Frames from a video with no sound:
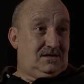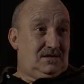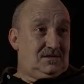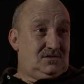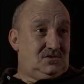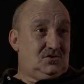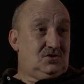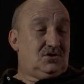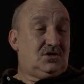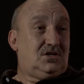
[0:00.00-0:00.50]

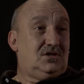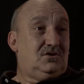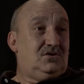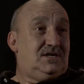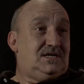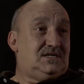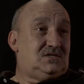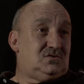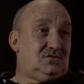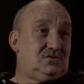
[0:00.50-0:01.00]
Yo creo
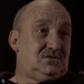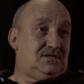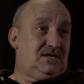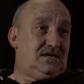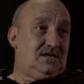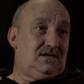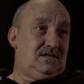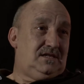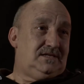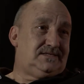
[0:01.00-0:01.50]
eso, o
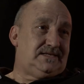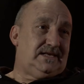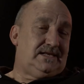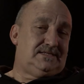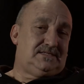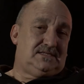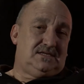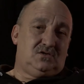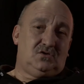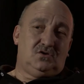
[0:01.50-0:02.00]
sea, el
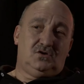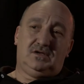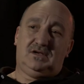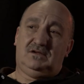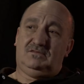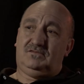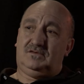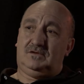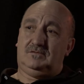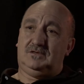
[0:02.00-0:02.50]

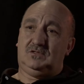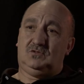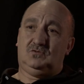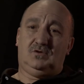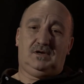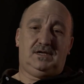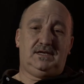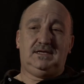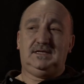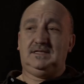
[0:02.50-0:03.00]
escenógrafo, el
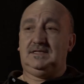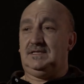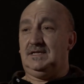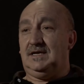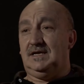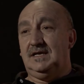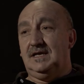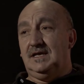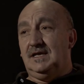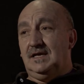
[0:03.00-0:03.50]
vestuarista,
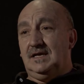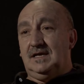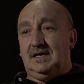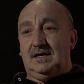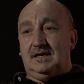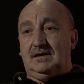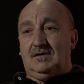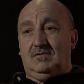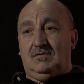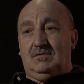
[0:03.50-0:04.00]

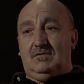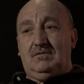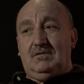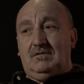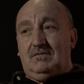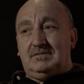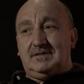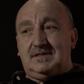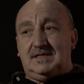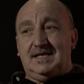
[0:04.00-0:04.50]

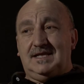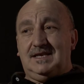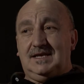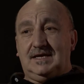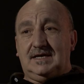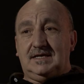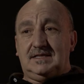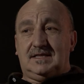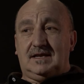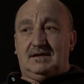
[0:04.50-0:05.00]
tiene
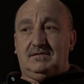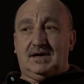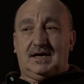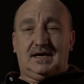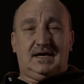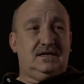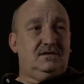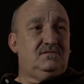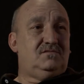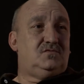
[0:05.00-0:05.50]
que
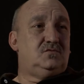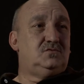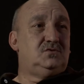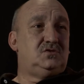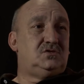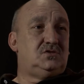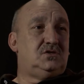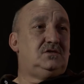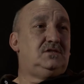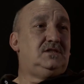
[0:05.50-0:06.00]
trabajar en
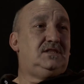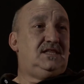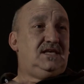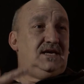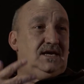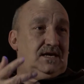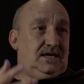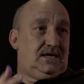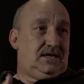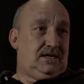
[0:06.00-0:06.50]
función
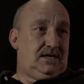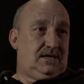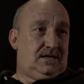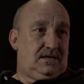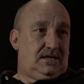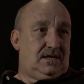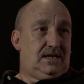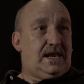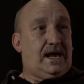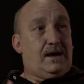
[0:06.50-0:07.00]
de
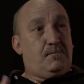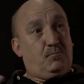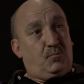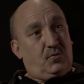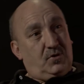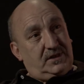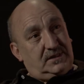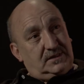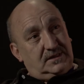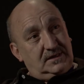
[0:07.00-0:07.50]
la
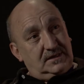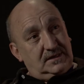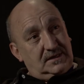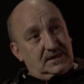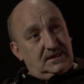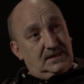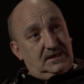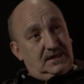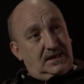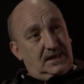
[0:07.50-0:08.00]
apuesta en
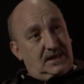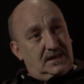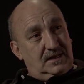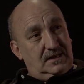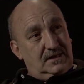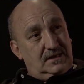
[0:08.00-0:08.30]
general,